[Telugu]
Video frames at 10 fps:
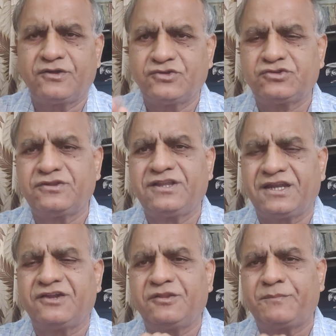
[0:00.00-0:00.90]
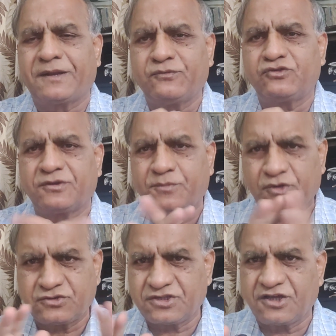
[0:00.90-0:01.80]
కూడా వస్తుంది రెండవది ప్రభుత్వ
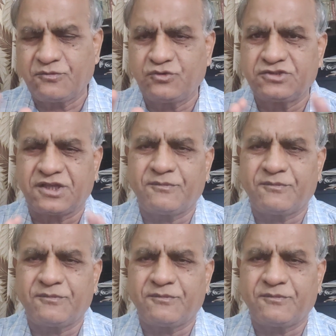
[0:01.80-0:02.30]
ప్రోత్సాహము